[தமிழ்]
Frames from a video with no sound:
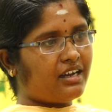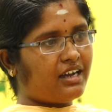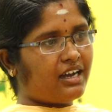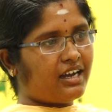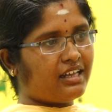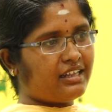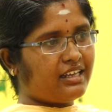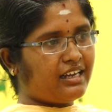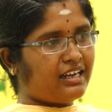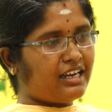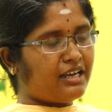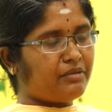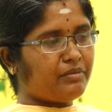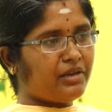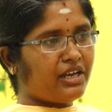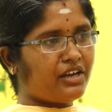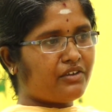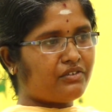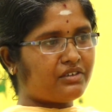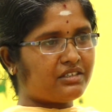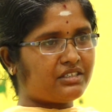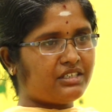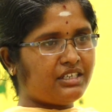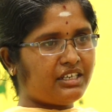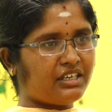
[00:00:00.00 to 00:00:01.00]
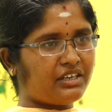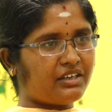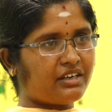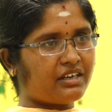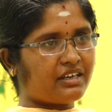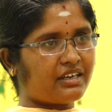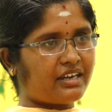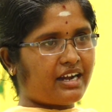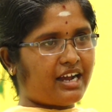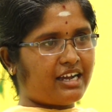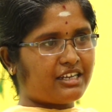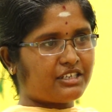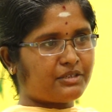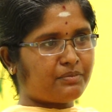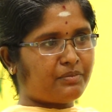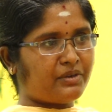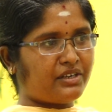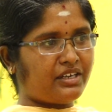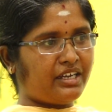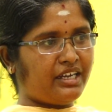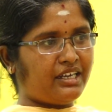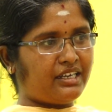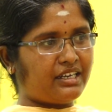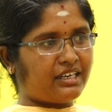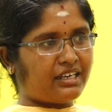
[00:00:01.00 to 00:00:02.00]
அது எல்லாமே அவர் சீக்கிரம் கிராஸ்
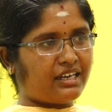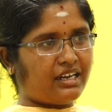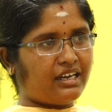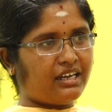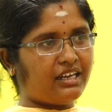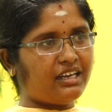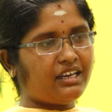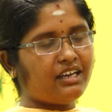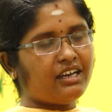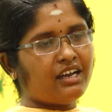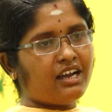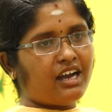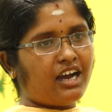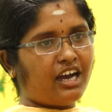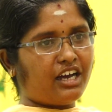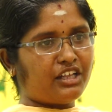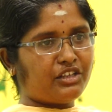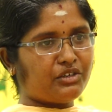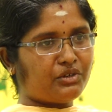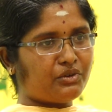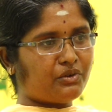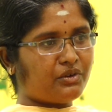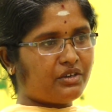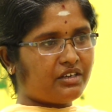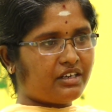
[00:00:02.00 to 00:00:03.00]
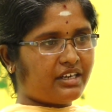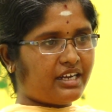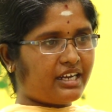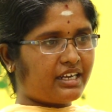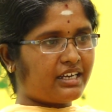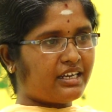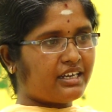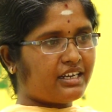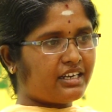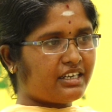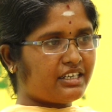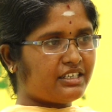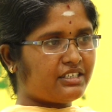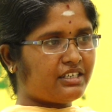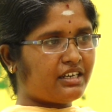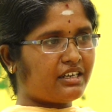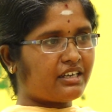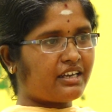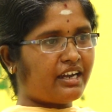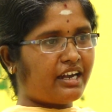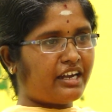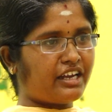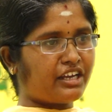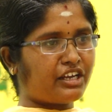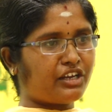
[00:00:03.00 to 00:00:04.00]
பண்ணிட்டனால அதுக்கு ஒரு ரெக்கக்னிஷன்
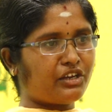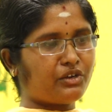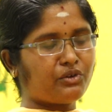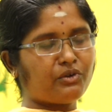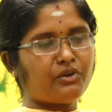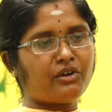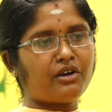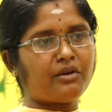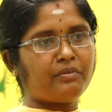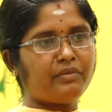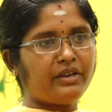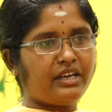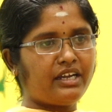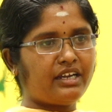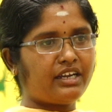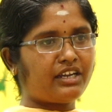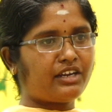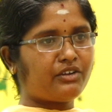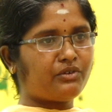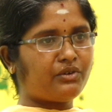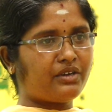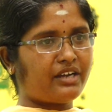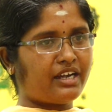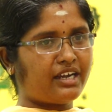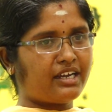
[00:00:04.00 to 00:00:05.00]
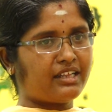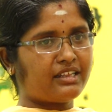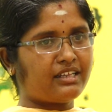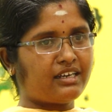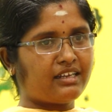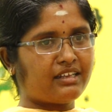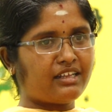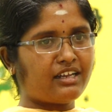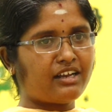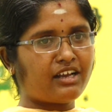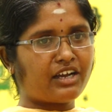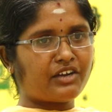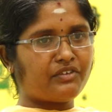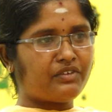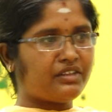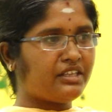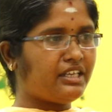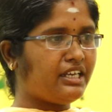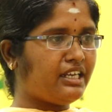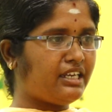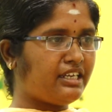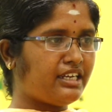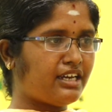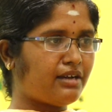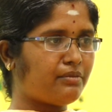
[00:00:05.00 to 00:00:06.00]
கிடைக்கணும் அப்படின்ற ஒரு எண்ணத்தில் தான் நாங்கள் வந்து
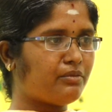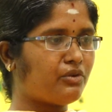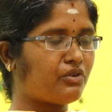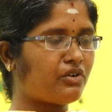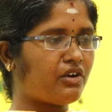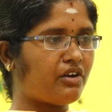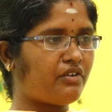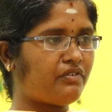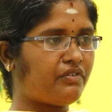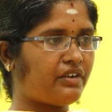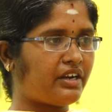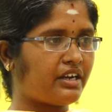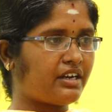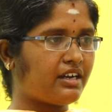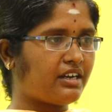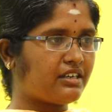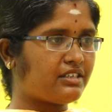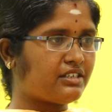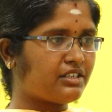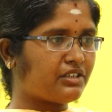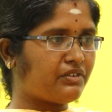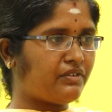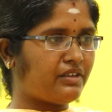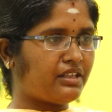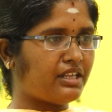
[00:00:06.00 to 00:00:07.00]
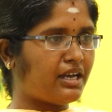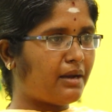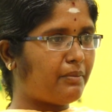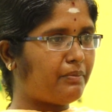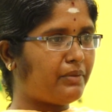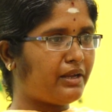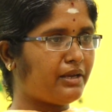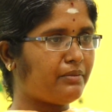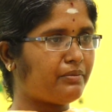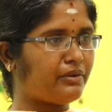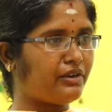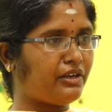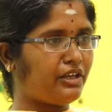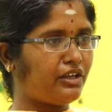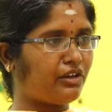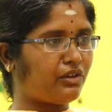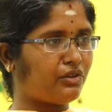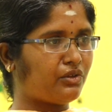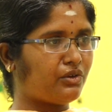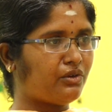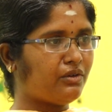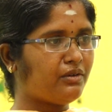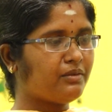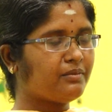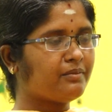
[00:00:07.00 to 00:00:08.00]
இந்தியா புக் ஆஃப் ரெக்கார்ட்ஸுக்கு வந்து அப்ளை
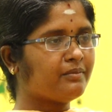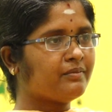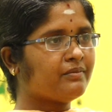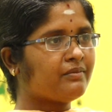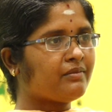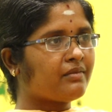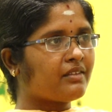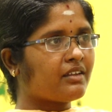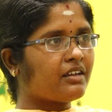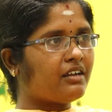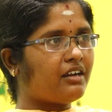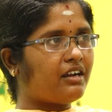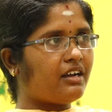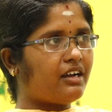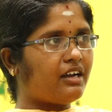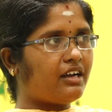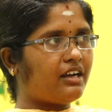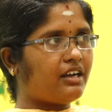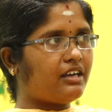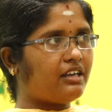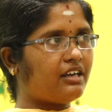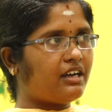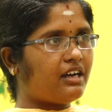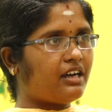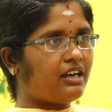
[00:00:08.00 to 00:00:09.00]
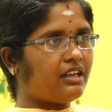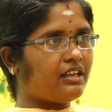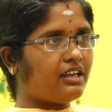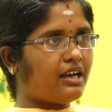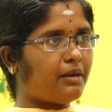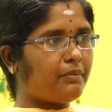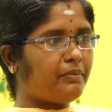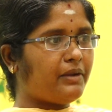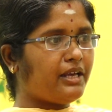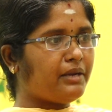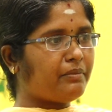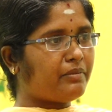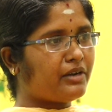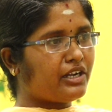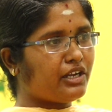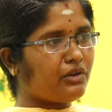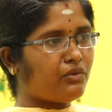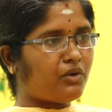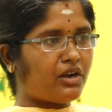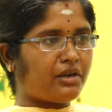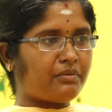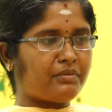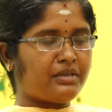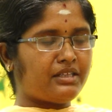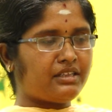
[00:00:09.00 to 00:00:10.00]
பண்ணியிருந்தோம் அதை அப்ளை பண்ணி
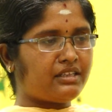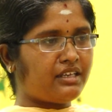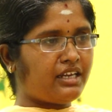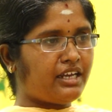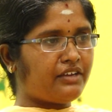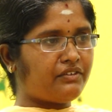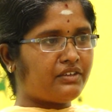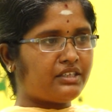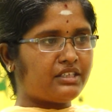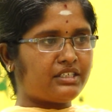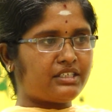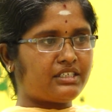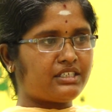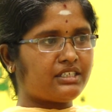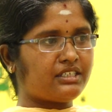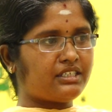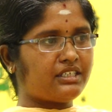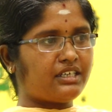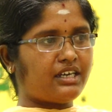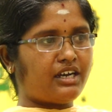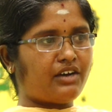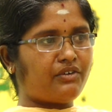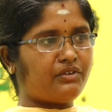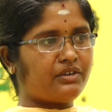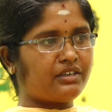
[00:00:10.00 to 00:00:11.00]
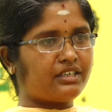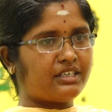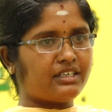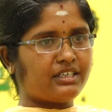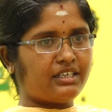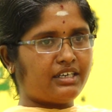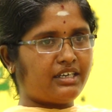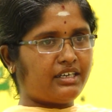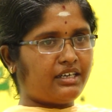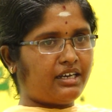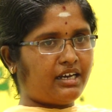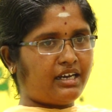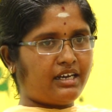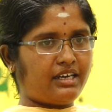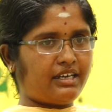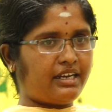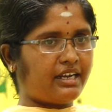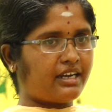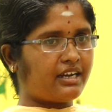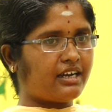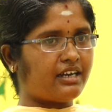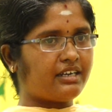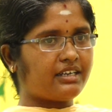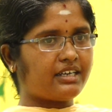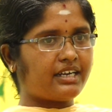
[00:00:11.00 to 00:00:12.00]
ஒன் மந்த்லேயே வந்துட்டு அவருக்கு
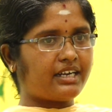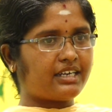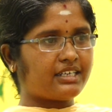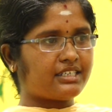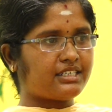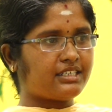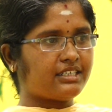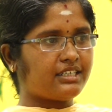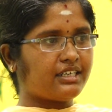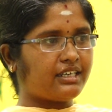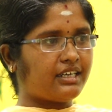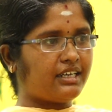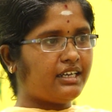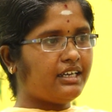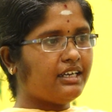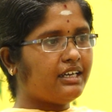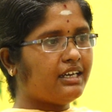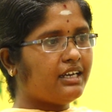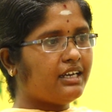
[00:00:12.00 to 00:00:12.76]
ரெக்கார்டு கிடச்சிதுங்க